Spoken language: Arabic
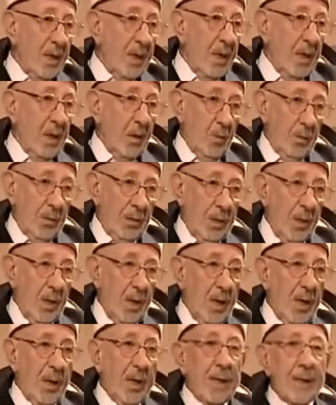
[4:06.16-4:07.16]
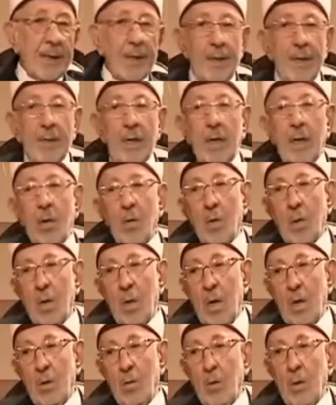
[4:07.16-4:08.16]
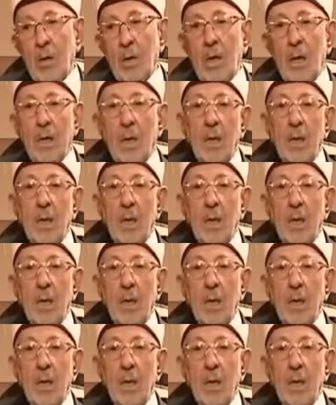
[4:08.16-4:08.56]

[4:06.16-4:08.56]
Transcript: إلا وسعها يعني لو قال والله